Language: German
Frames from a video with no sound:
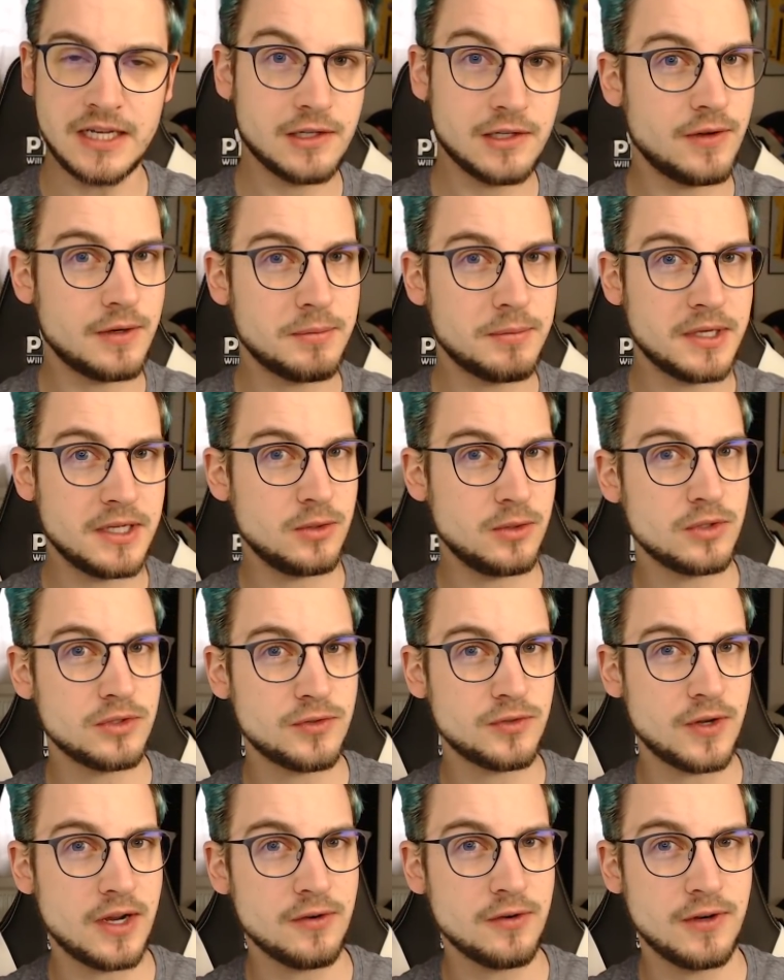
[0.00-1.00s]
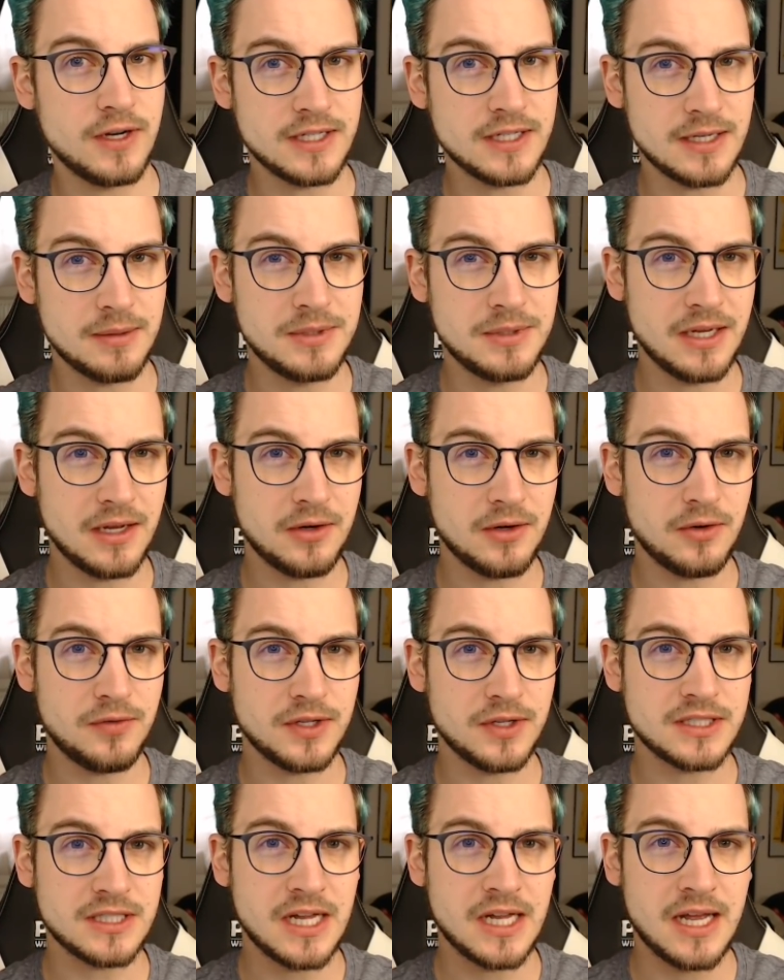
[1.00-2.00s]
Ich werde mal die Jungs fragen. Vielleicht haben die ja noch
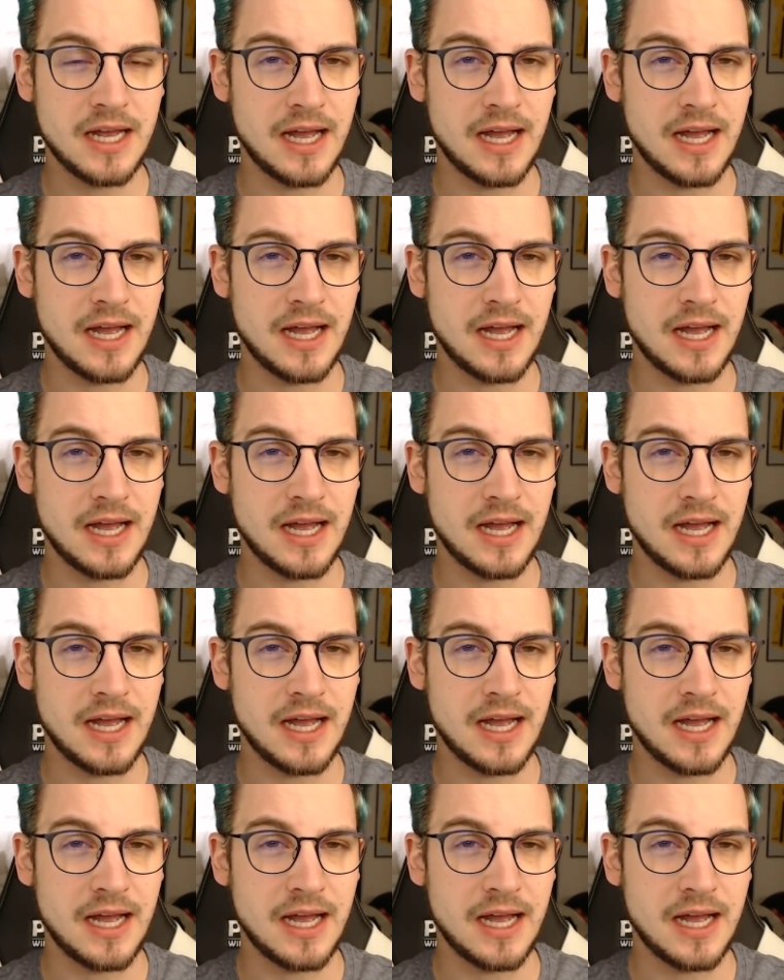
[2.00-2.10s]
was.